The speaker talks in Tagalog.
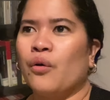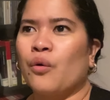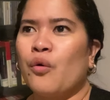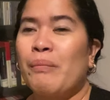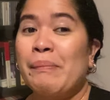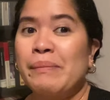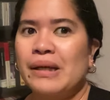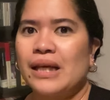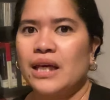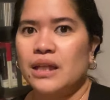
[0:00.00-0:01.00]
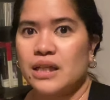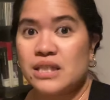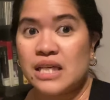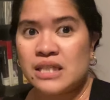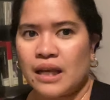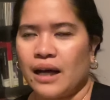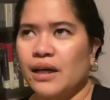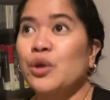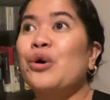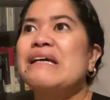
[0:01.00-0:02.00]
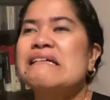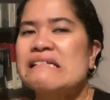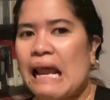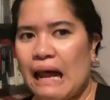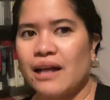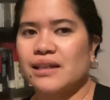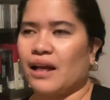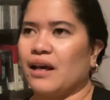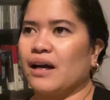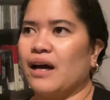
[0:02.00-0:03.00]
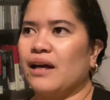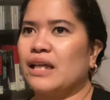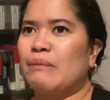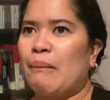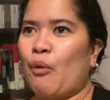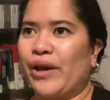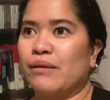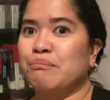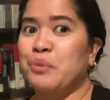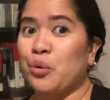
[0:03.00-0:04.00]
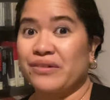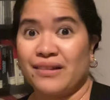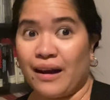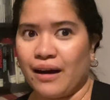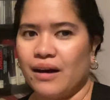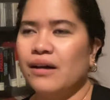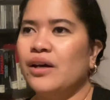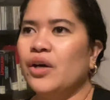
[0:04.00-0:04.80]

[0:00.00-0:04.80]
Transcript: kung papipiliin ka sa isa lang, yung isa lang talaga, hindi ba pwedeng both na lang?